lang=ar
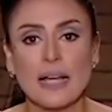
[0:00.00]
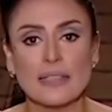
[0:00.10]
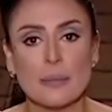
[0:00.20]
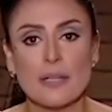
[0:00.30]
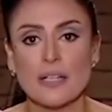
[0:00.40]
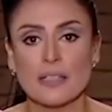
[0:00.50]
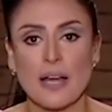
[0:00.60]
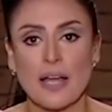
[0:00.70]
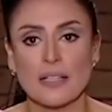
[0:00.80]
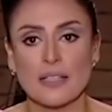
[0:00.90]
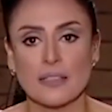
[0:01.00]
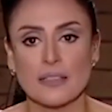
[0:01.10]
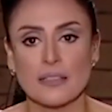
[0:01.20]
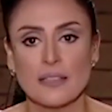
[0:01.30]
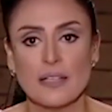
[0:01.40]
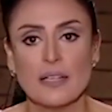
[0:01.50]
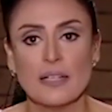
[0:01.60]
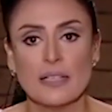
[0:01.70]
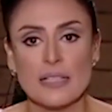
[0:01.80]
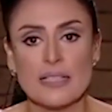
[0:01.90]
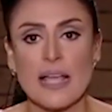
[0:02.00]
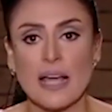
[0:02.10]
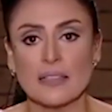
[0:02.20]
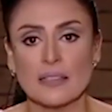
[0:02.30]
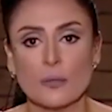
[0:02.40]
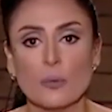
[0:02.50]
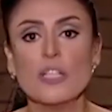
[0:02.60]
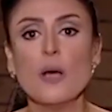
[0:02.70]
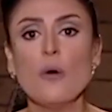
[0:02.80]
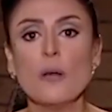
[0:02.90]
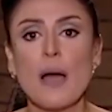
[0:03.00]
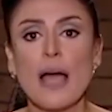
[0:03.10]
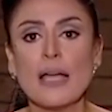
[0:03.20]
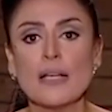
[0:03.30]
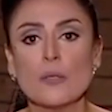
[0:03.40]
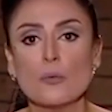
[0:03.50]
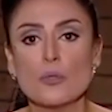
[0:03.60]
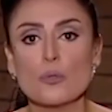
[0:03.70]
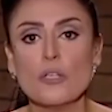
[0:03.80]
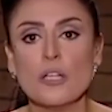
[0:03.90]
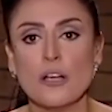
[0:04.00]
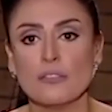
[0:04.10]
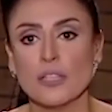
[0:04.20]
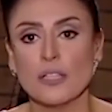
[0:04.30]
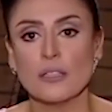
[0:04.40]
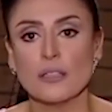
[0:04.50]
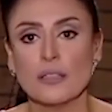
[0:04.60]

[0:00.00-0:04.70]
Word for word: اعتبرنا ذراع ليك يساعد وينور معاك للوصول للأفضل